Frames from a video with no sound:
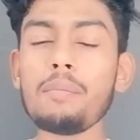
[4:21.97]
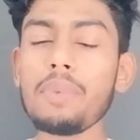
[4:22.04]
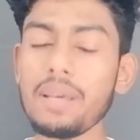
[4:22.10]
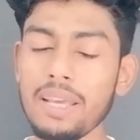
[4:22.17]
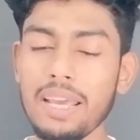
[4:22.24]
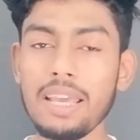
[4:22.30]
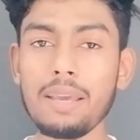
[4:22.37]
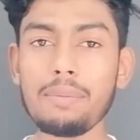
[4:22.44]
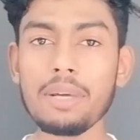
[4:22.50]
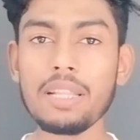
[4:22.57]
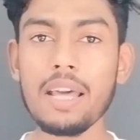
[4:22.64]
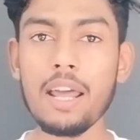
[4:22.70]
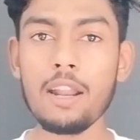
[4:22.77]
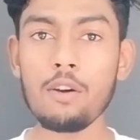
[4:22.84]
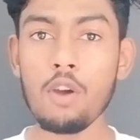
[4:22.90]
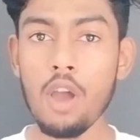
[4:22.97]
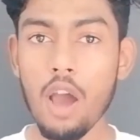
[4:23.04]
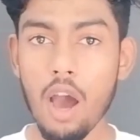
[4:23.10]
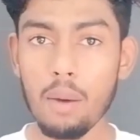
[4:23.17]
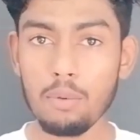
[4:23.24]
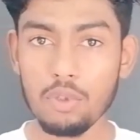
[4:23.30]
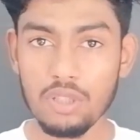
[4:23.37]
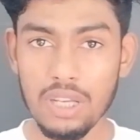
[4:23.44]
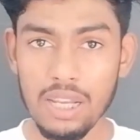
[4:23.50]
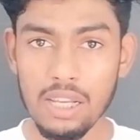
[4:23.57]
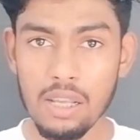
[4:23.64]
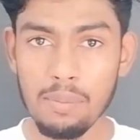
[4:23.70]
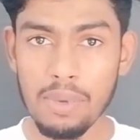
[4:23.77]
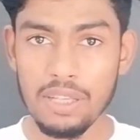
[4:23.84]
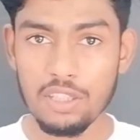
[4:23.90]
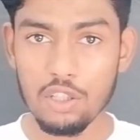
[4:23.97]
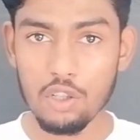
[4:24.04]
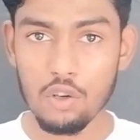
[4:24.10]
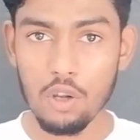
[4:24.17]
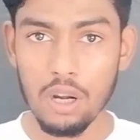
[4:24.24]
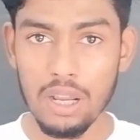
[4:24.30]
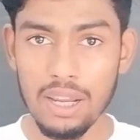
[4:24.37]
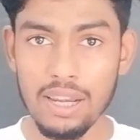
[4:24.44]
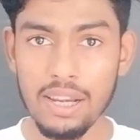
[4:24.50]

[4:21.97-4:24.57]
मैं ये बता रहा हूँ अब उसके लिए मैं सिक्योर